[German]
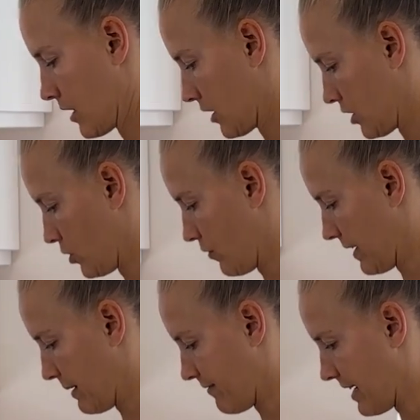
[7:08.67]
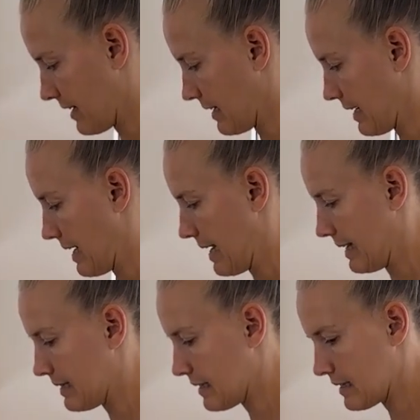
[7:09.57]
So, wenn die Pfanne dann
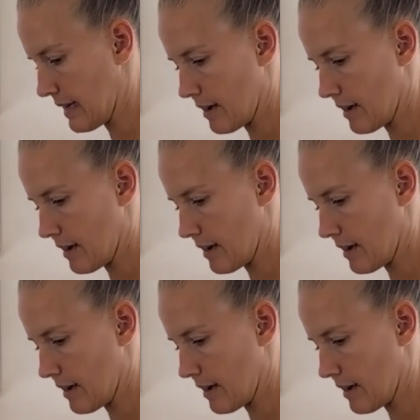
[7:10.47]
heiß ist,